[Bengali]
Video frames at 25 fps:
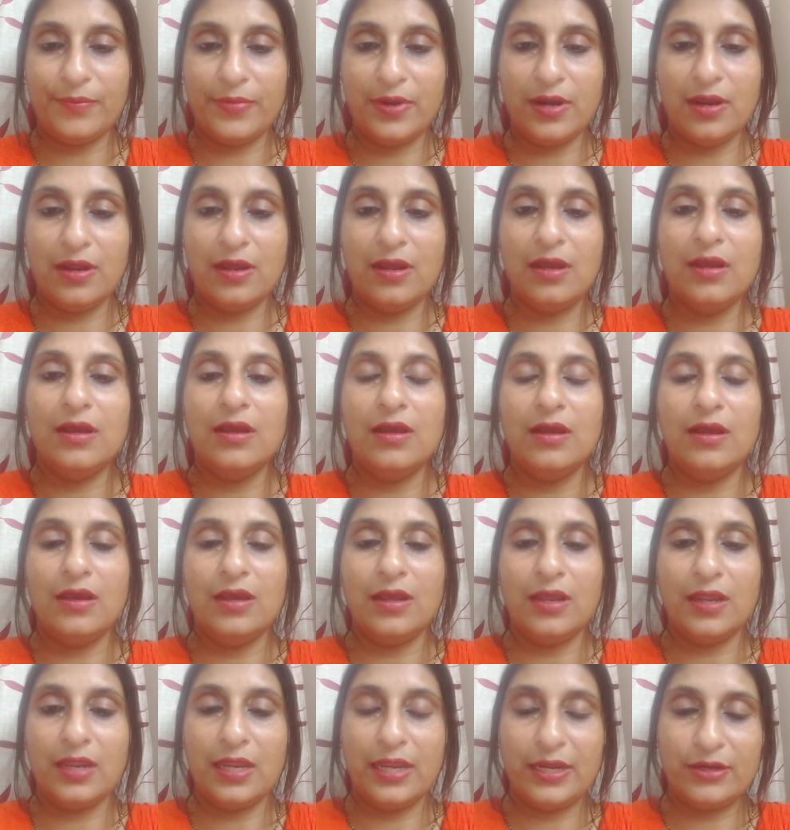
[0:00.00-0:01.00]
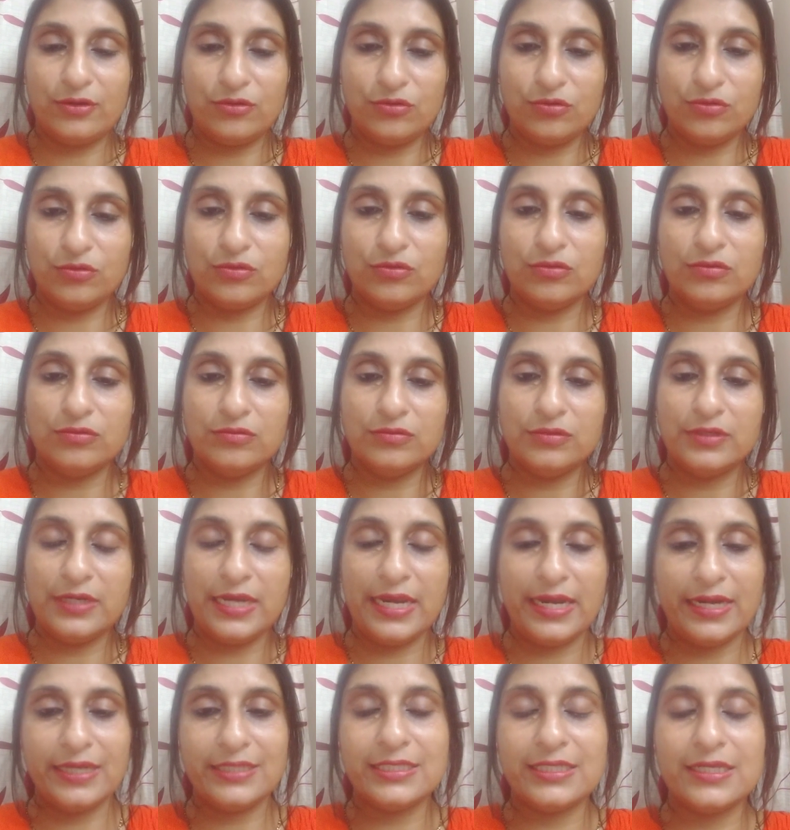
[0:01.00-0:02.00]
আমরা একটু
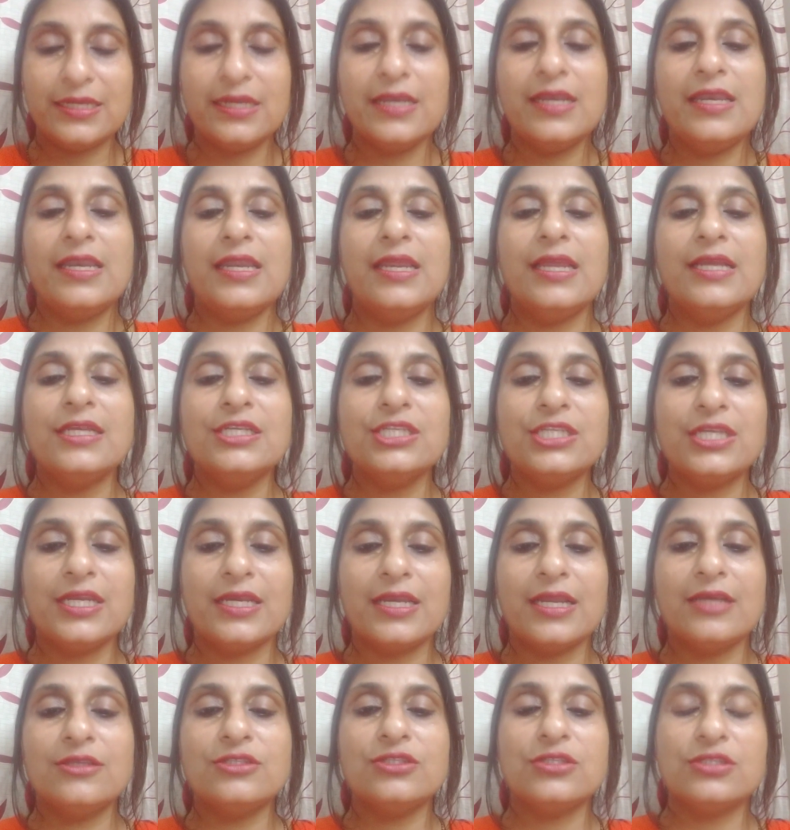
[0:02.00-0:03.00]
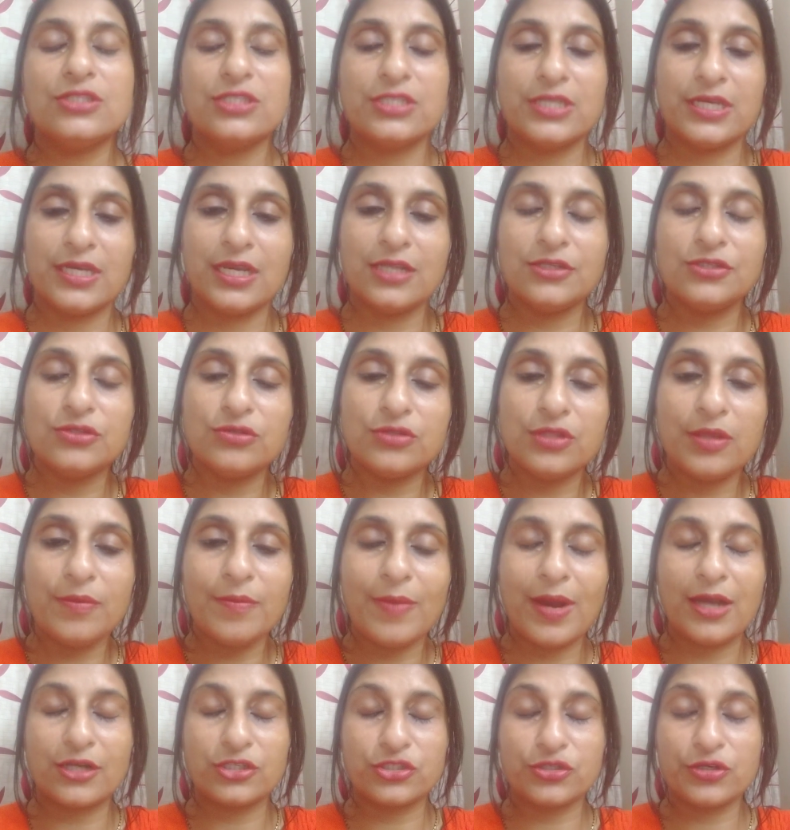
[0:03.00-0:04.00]
নেড়ে চেড়ে নিয়ে সেটাই সেটা যদি
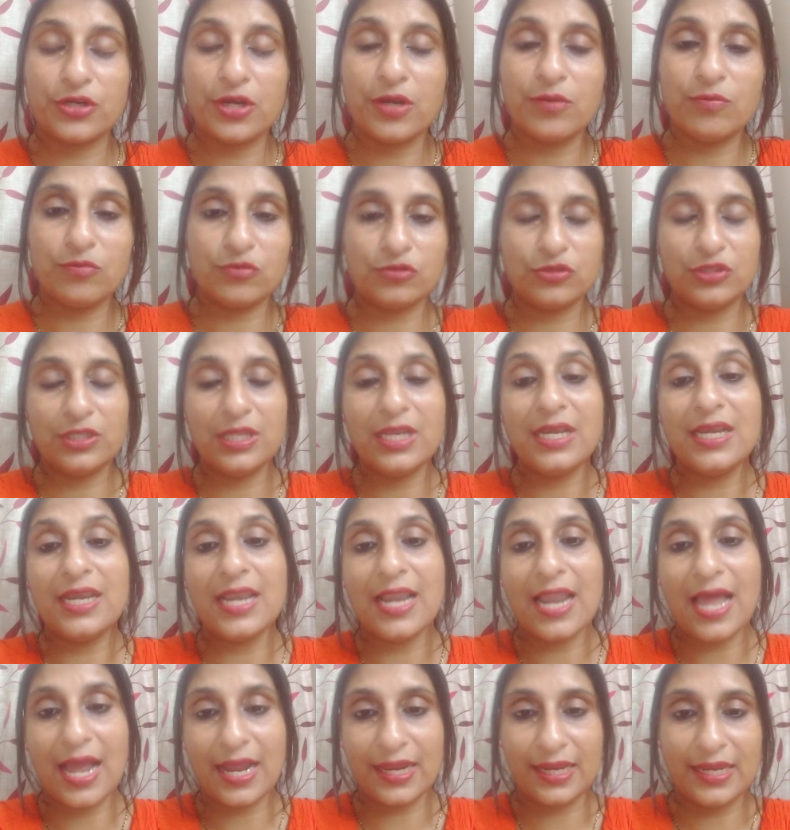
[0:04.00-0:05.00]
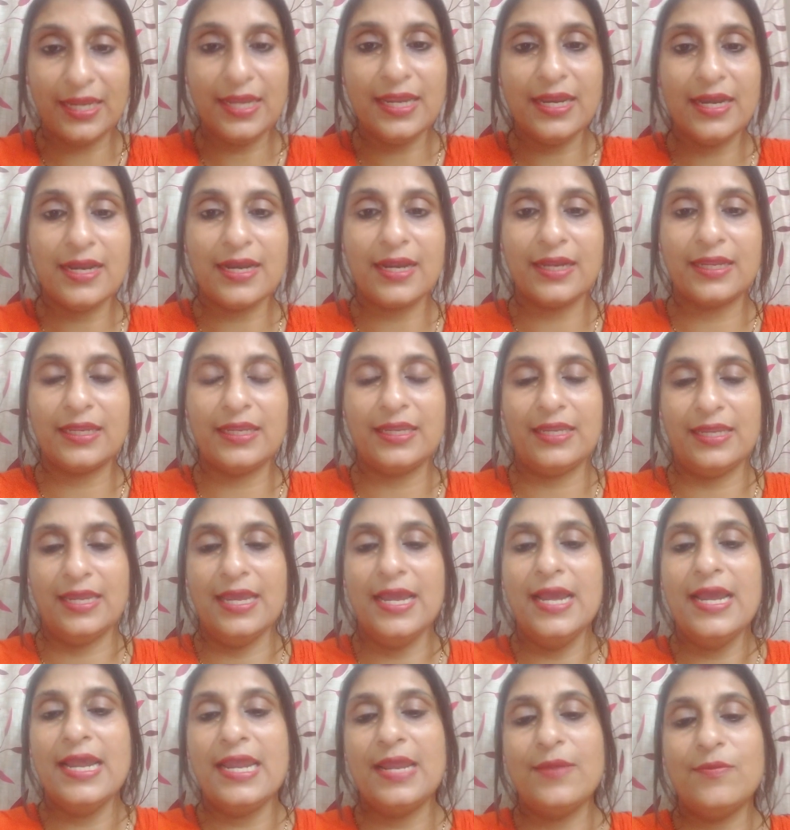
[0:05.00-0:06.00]
বাসনের মধ্যে লাগিয়ে রাখি
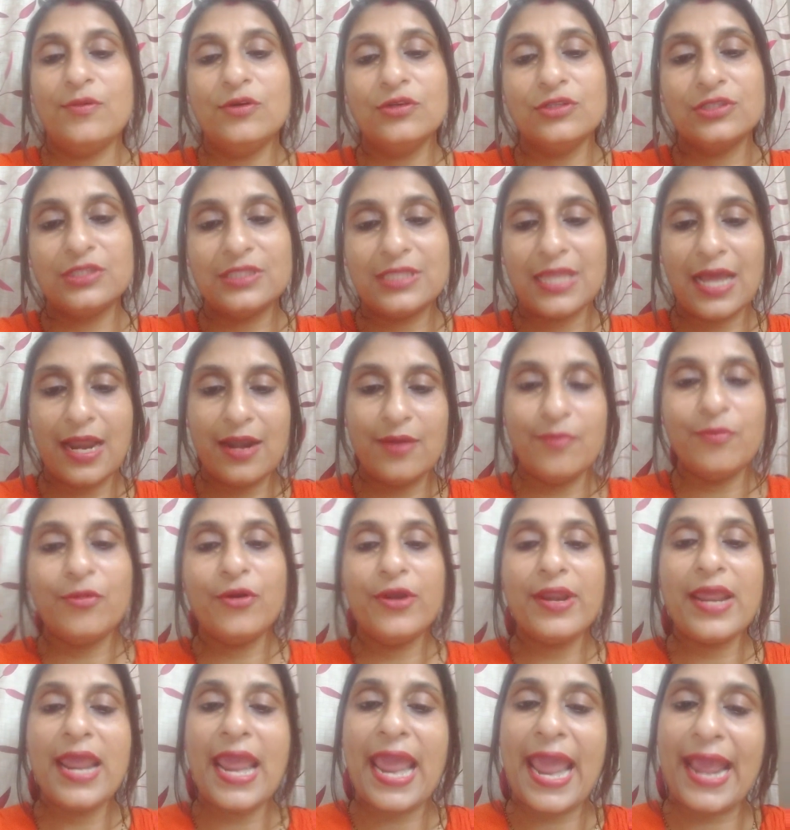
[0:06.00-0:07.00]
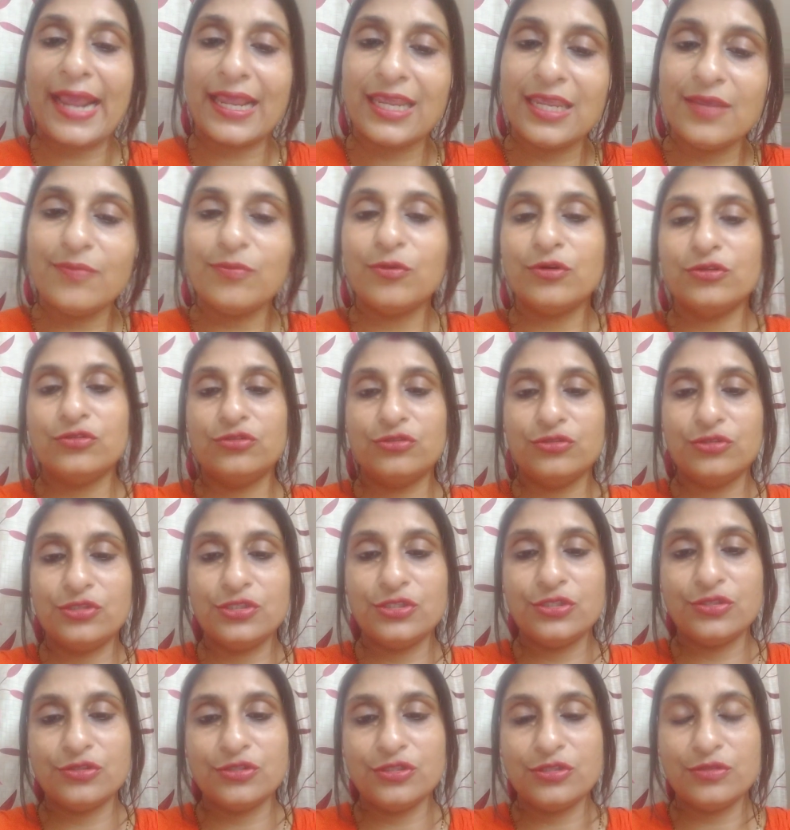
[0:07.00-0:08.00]
এবং তারপরে একই
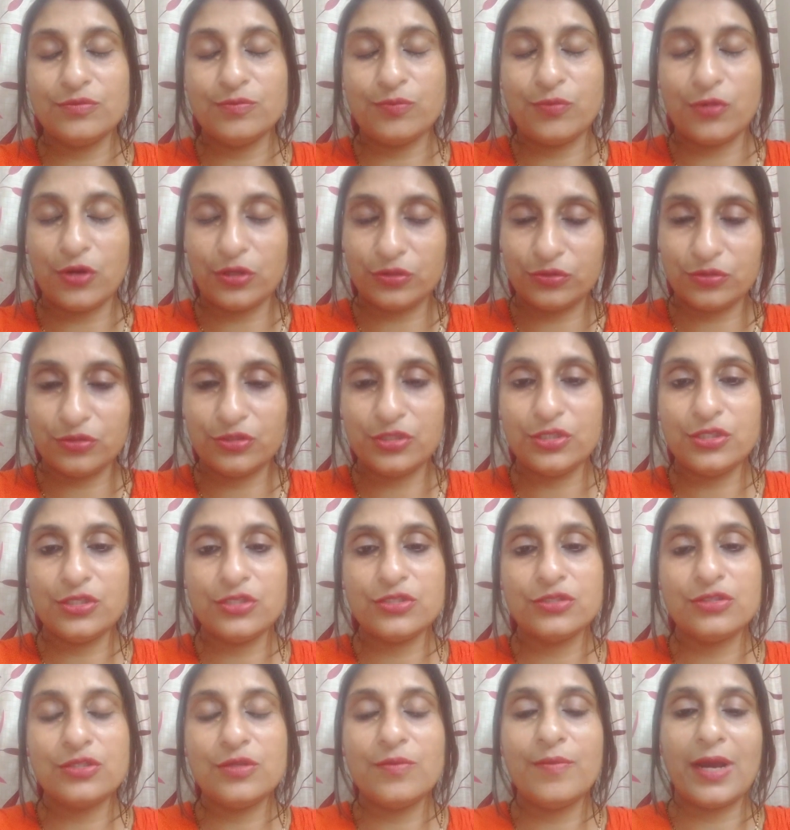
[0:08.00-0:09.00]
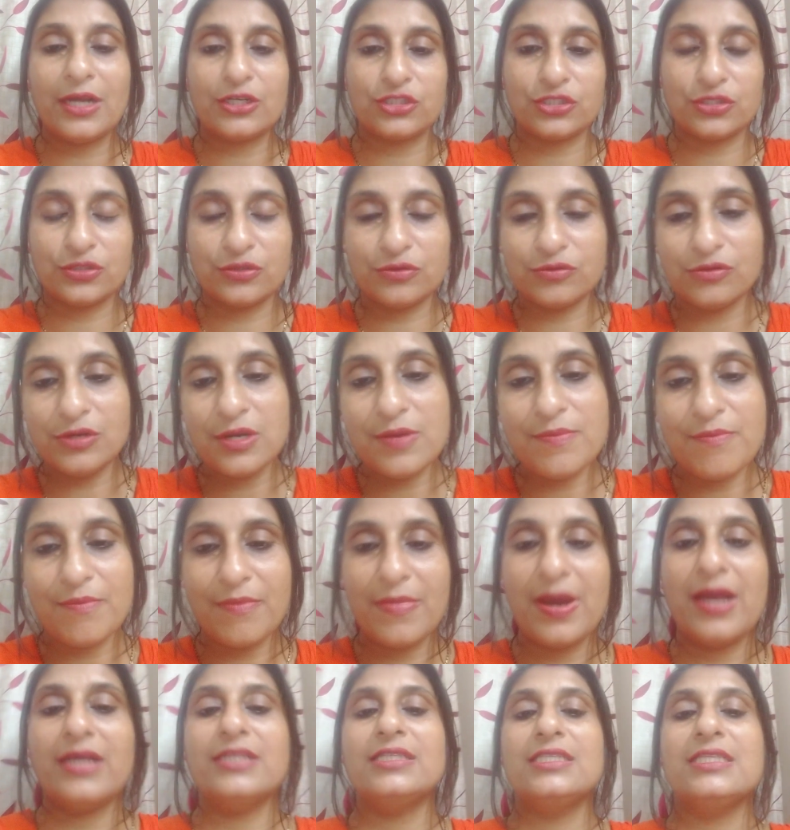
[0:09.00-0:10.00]
পদ্ধতি যদি পদ্ধতিতে যদি বাসনগুলি
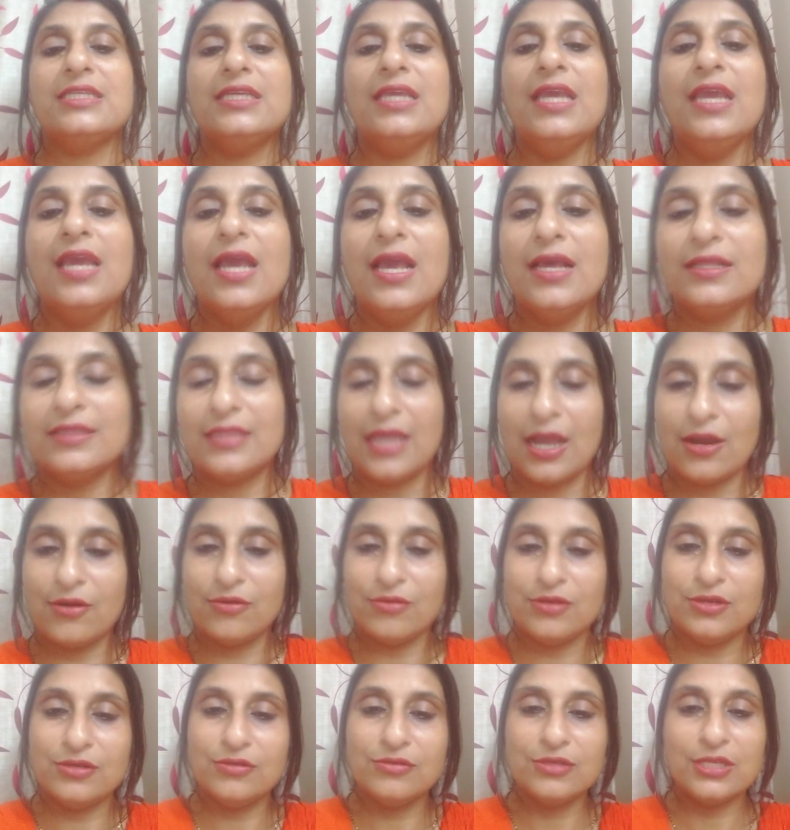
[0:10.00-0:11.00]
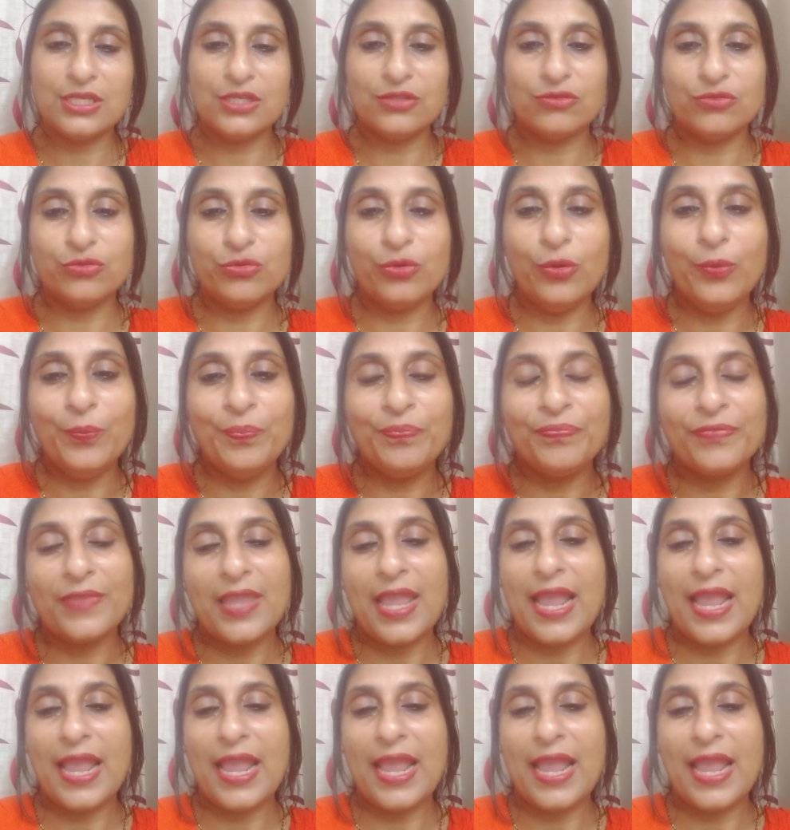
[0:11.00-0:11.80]
মাজি তাহলেও কিন্তু